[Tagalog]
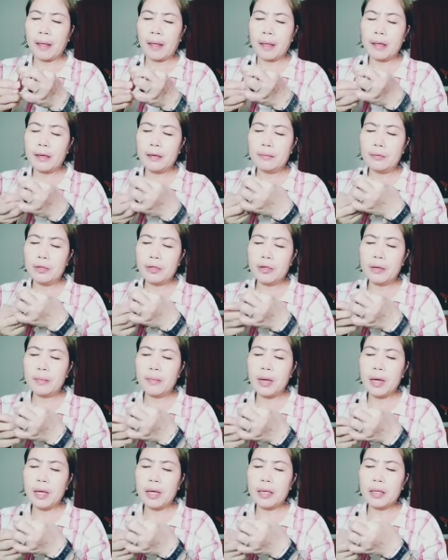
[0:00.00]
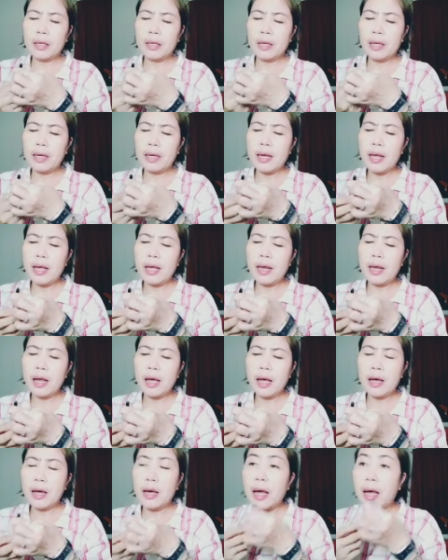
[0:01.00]
Alam naman, kilay
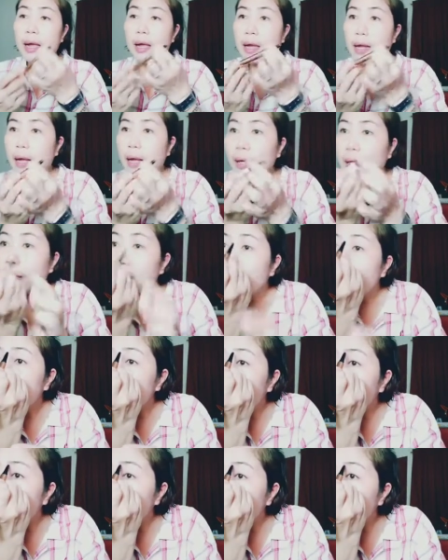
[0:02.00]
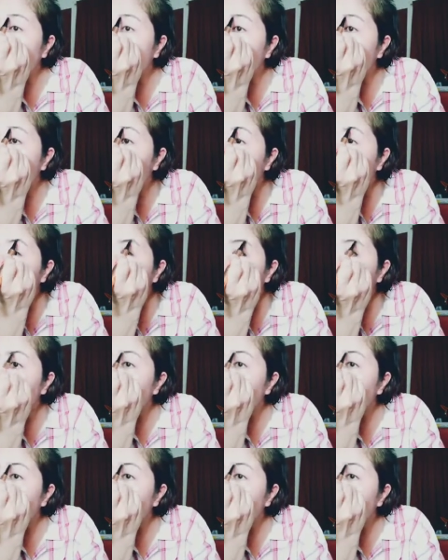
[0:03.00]
lang, highlight lang the kilay.